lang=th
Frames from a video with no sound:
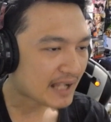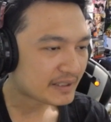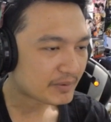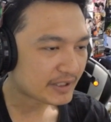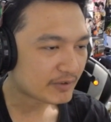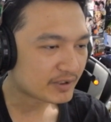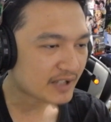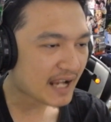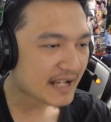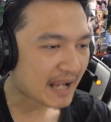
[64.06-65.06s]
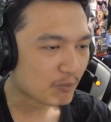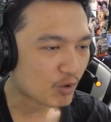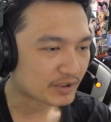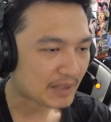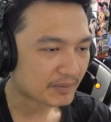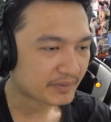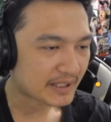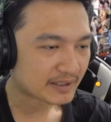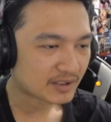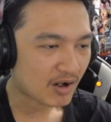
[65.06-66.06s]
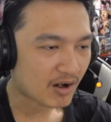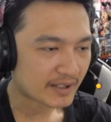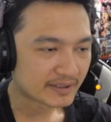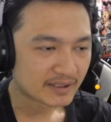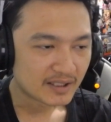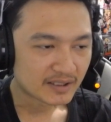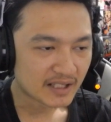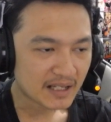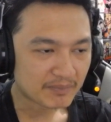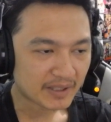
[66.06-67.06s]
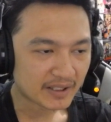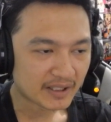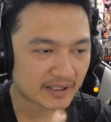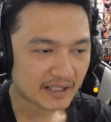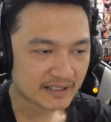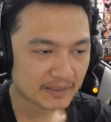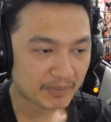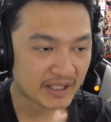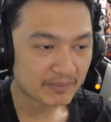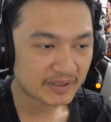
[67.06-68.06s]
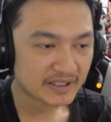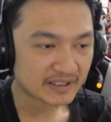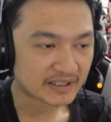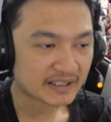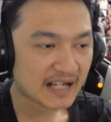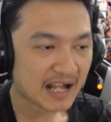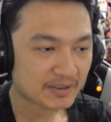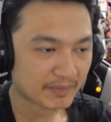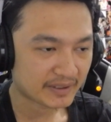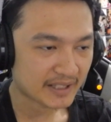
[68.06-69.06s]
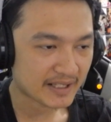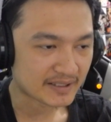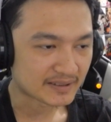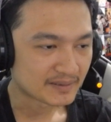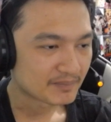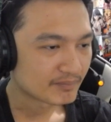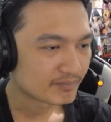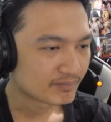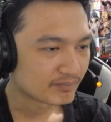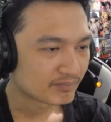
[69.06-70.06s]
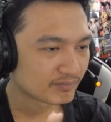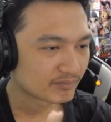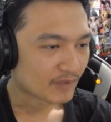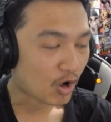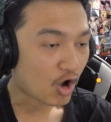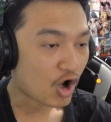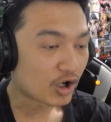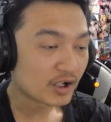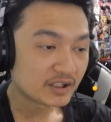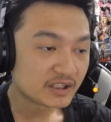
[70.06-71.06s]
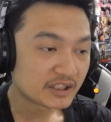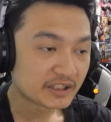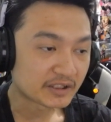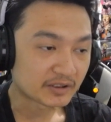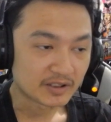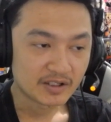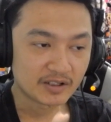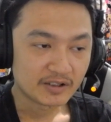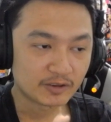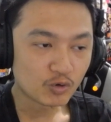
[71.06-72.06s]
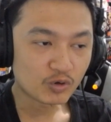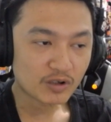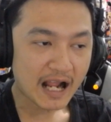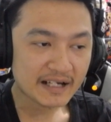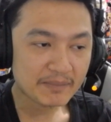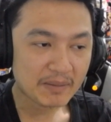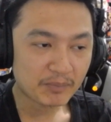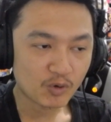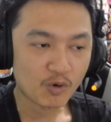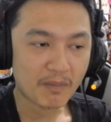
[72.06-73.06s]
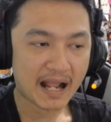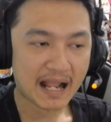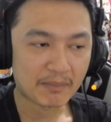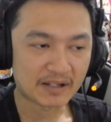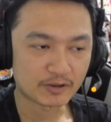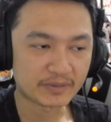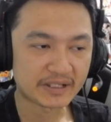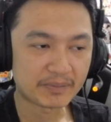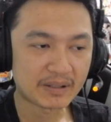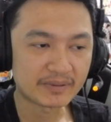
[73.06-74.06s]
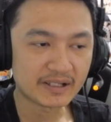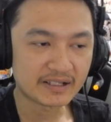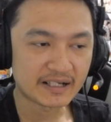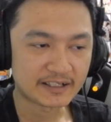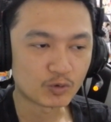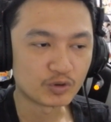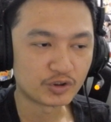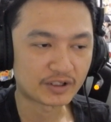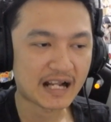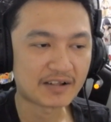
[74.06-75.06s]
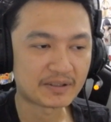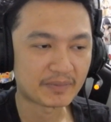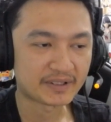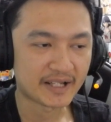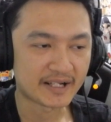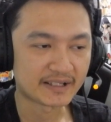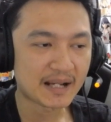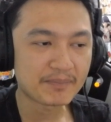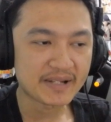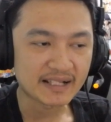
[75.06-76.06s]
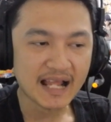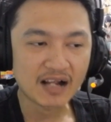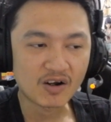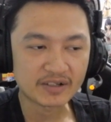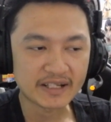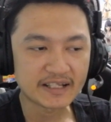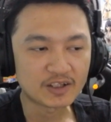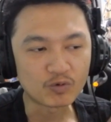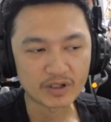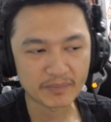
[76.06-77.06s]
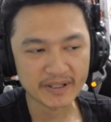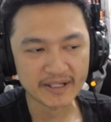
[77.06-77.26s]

ซีฟกิลคือแอตแทกบวก30%ตอนเริ่มเทินและจะเพิ่มขึ้นถึง 90%อ๋อก็คือทุกครั้งที่มันโผล่มาพลังโจมตีจะเพิ่มขึ้นเรื่อยๆสูงสุด 90%ถ้าเปลี่ยนร่างก็จะยิ่งสูงขึ้นไป